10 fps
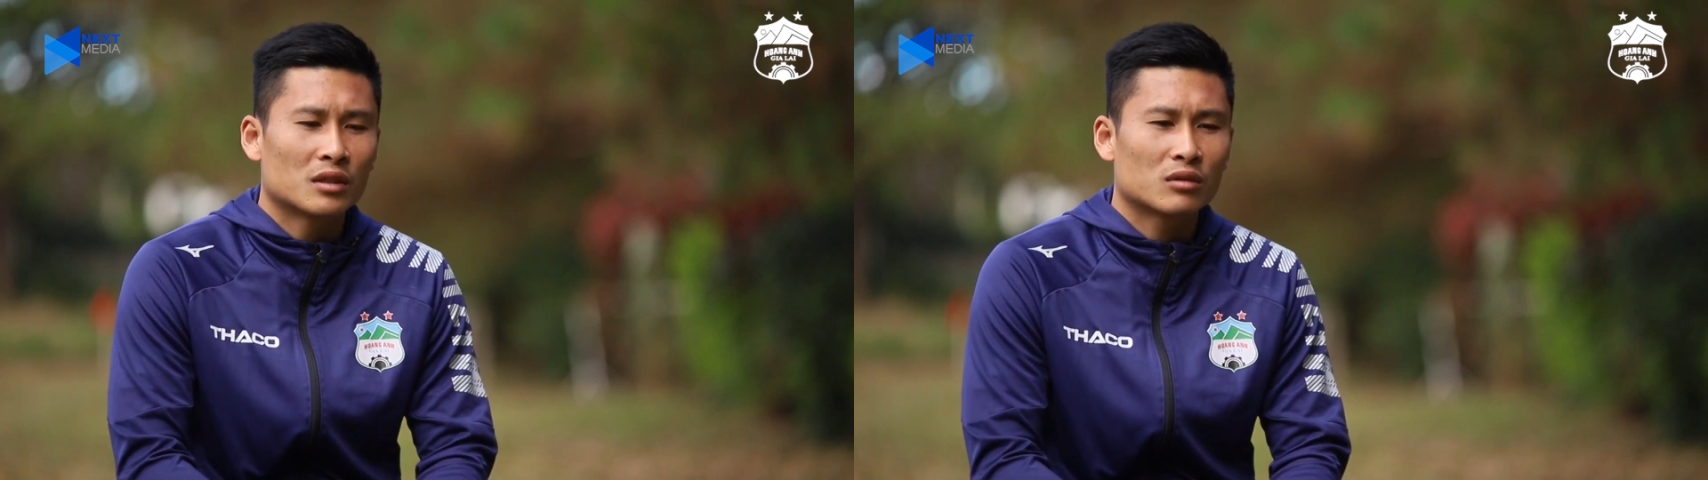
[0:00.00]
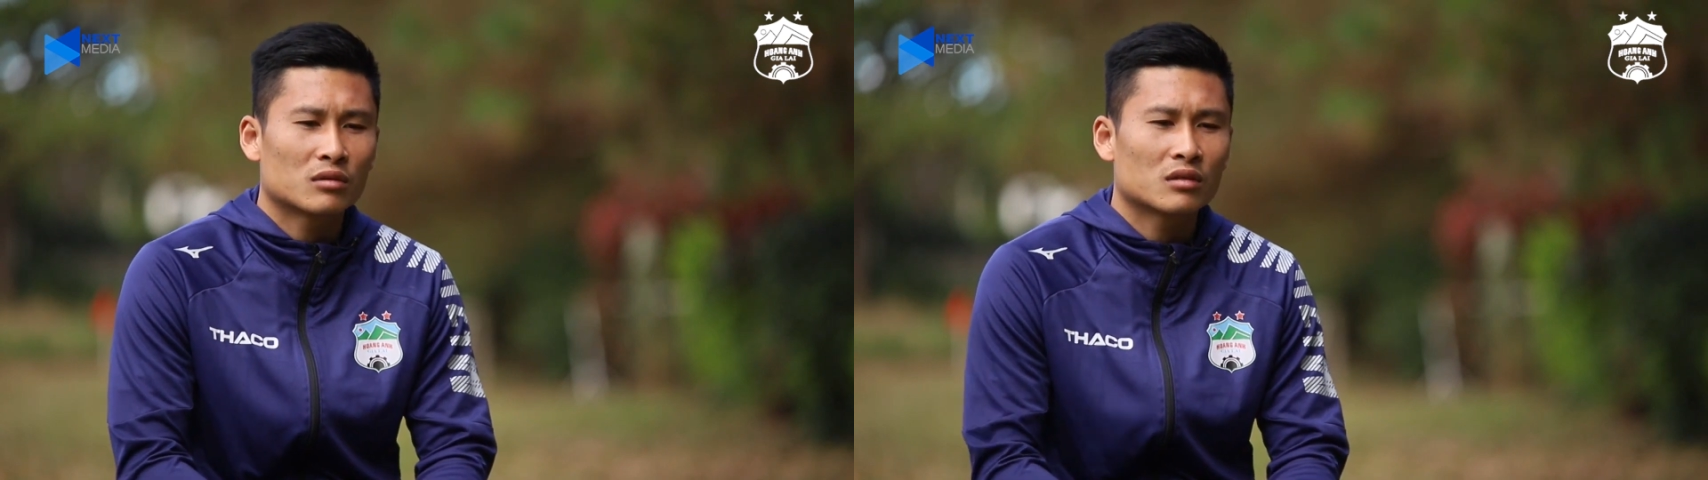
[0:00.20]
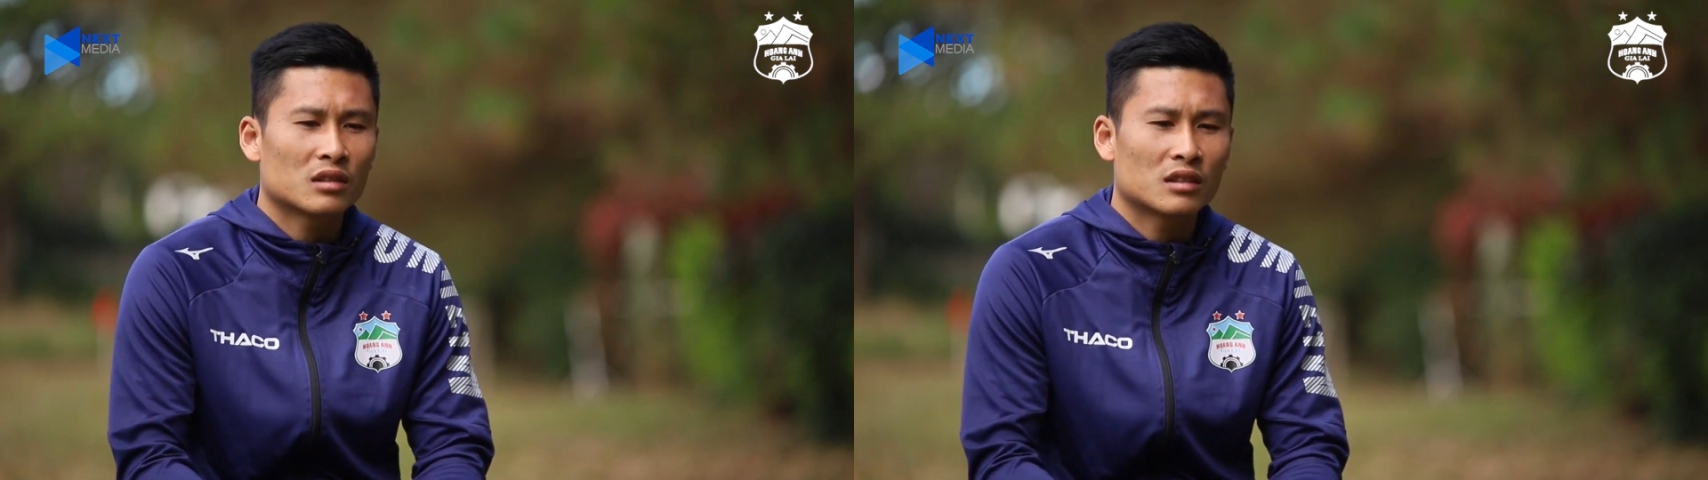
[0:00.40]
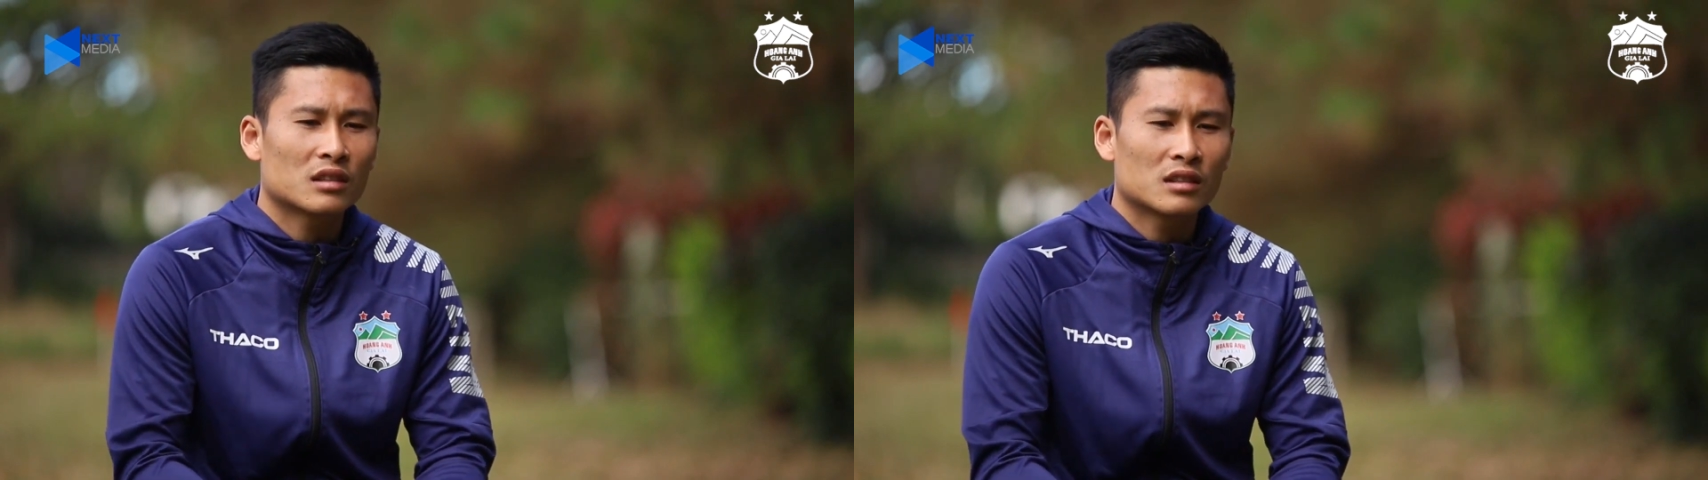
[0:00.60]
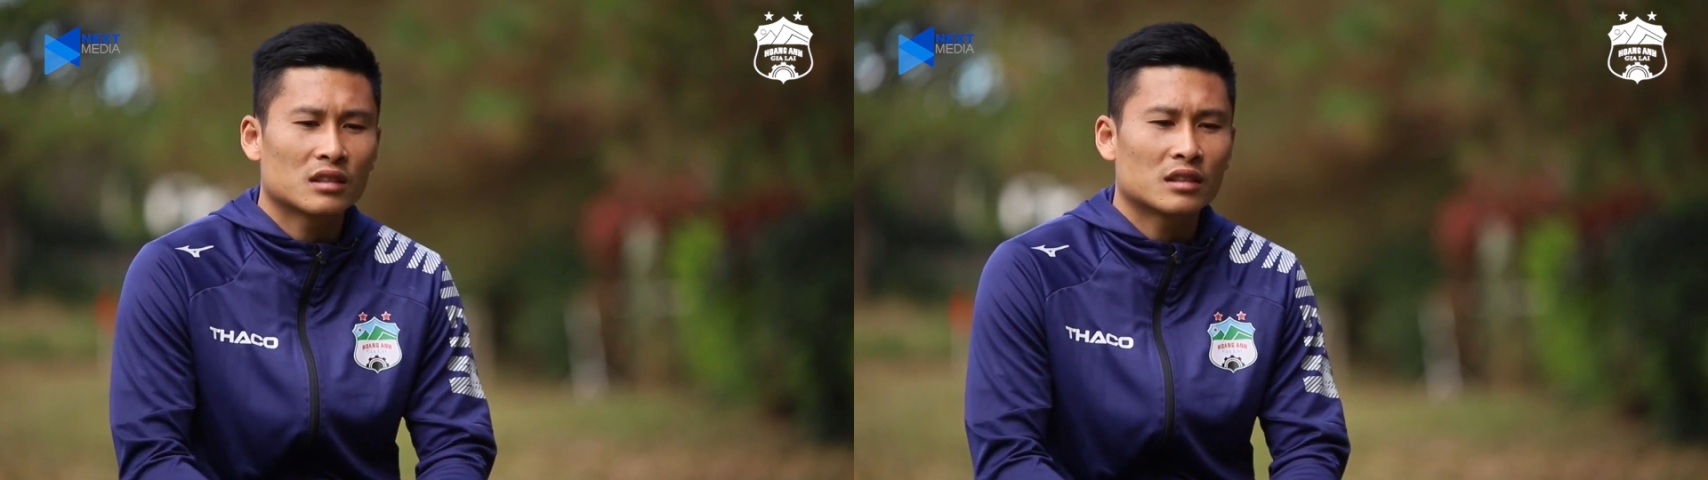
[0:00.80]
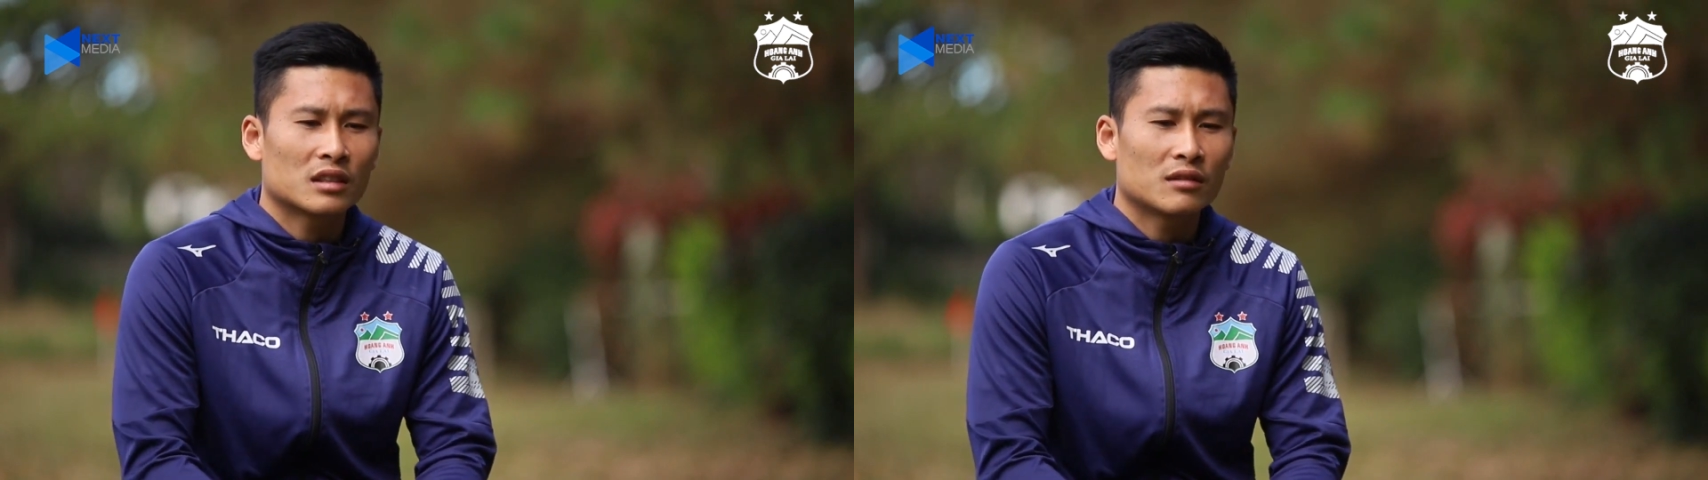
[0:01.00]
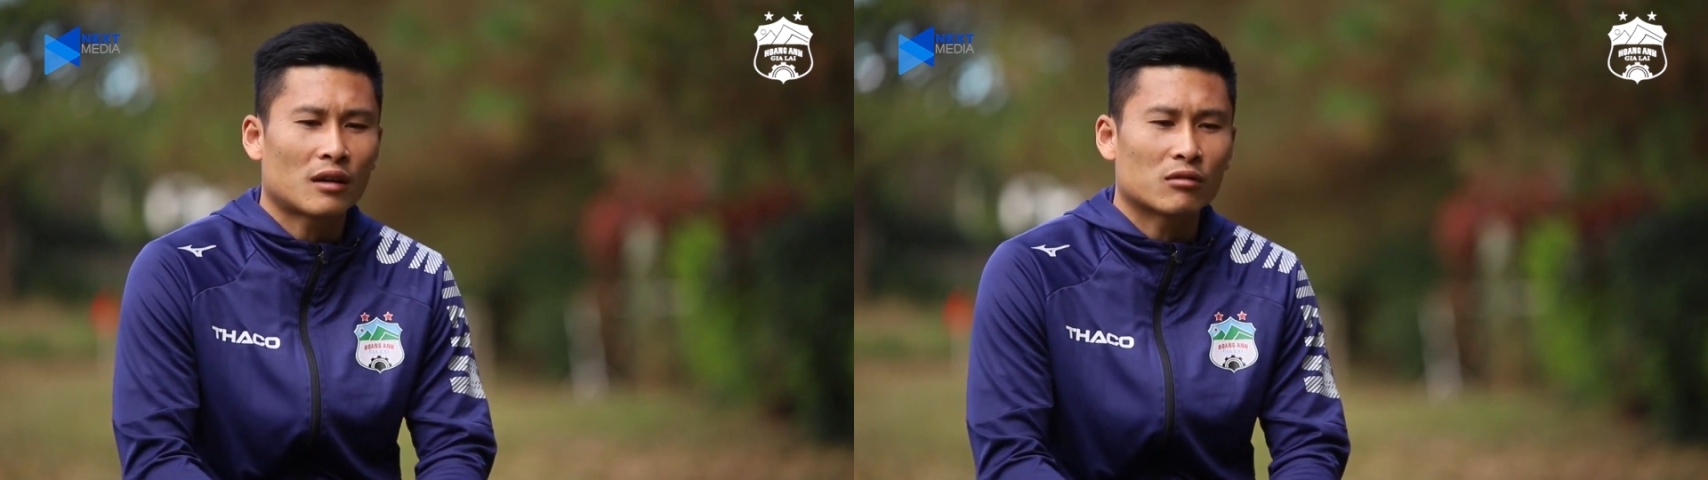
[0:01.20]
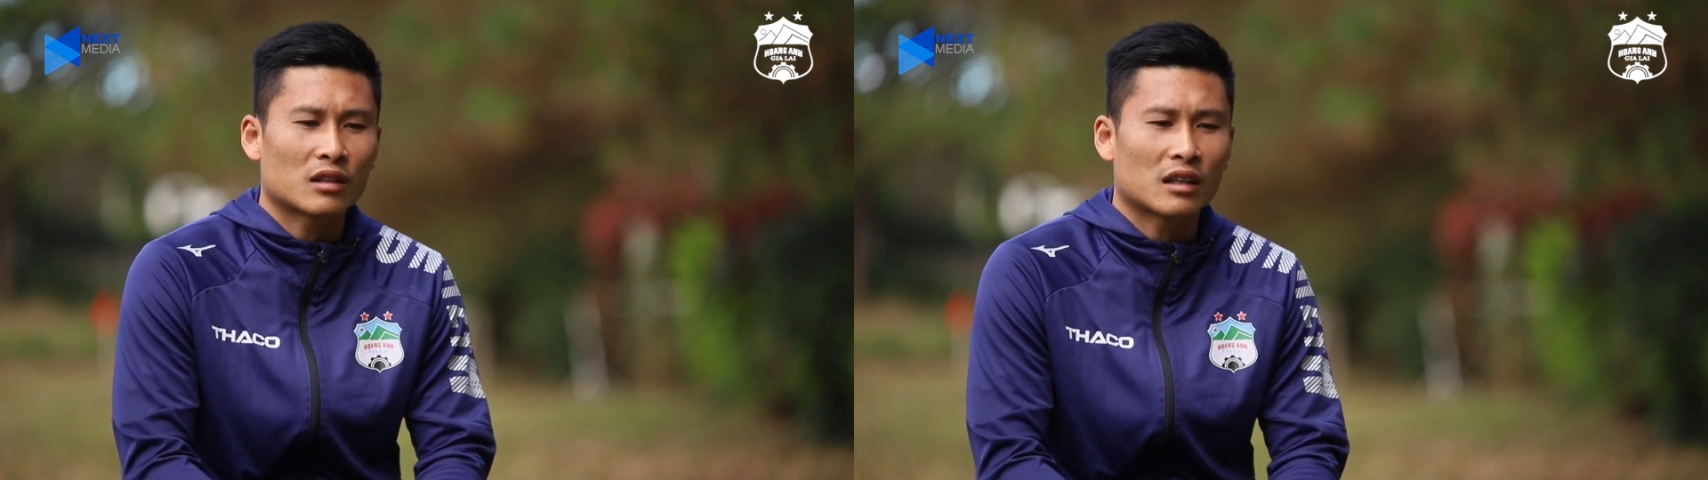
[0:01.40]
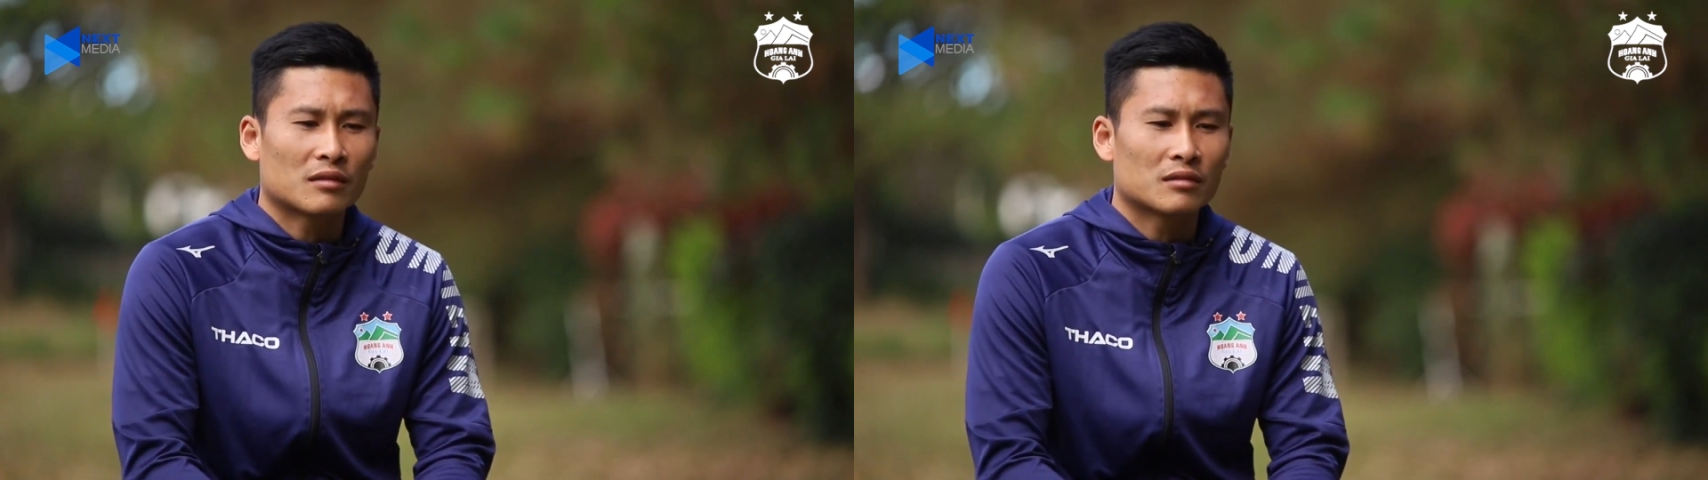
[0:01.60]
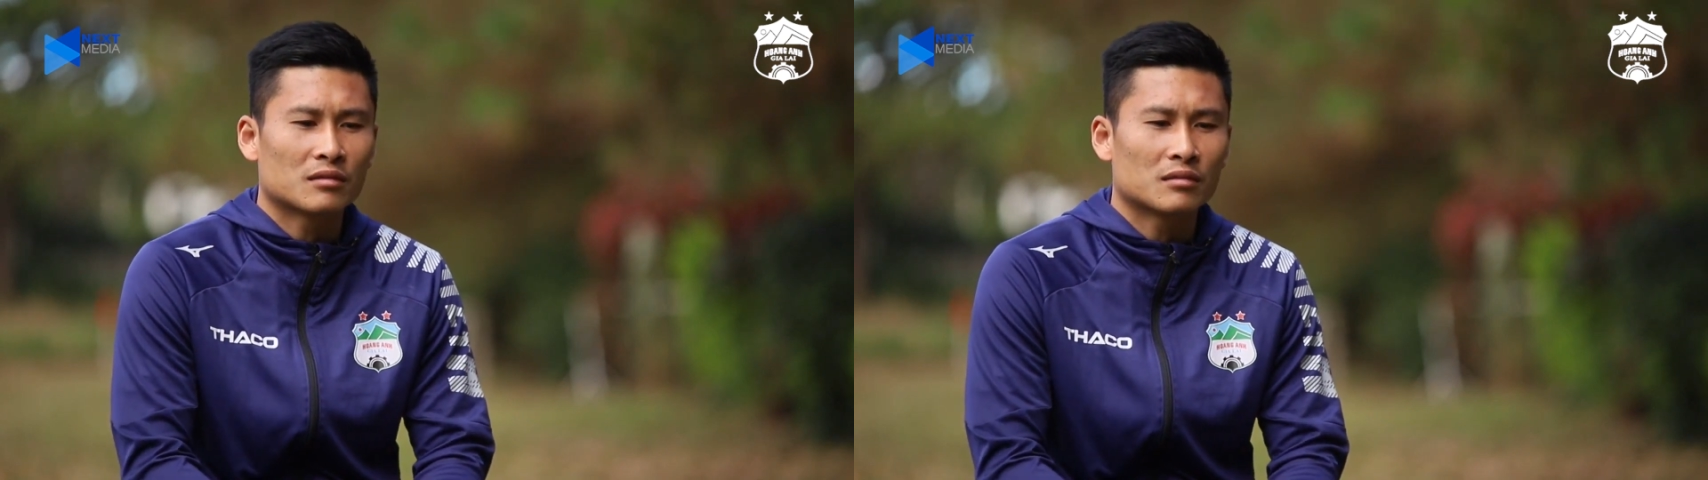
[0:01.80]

mà mình cũng ờ, hy vọng là